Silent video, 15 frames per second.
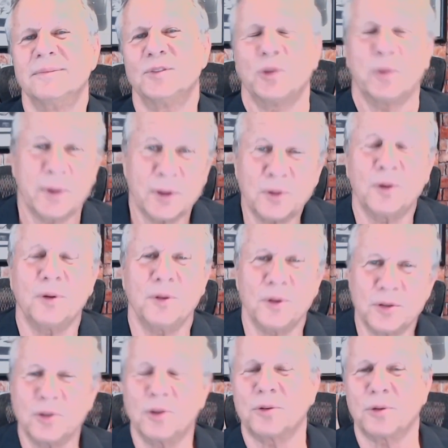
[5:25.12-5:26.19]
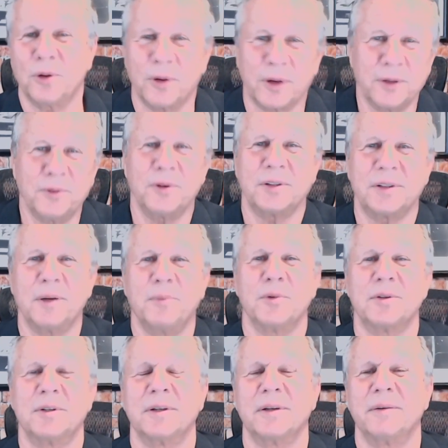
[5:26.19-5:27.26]
Sobre todo nosotros los que no
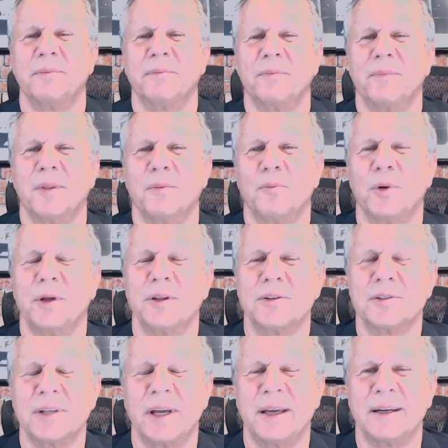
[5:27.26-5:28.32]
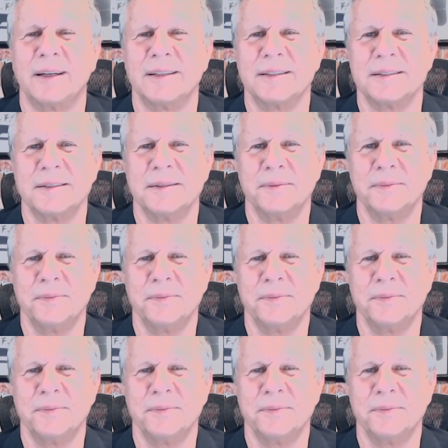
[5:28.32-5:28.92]
estamos en Buenos Aires.